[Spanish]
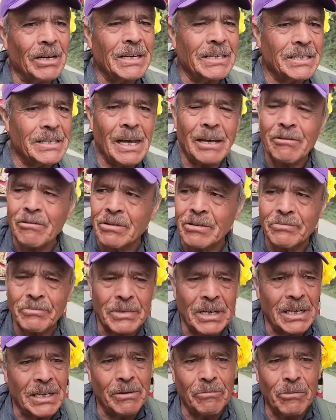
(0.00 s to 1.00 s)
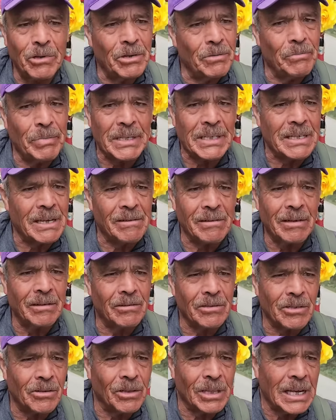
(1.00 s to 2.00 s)
Este año viene muy pesado a
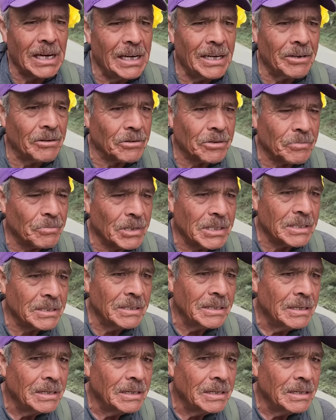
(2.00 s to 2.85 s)
los hoteleros, pues.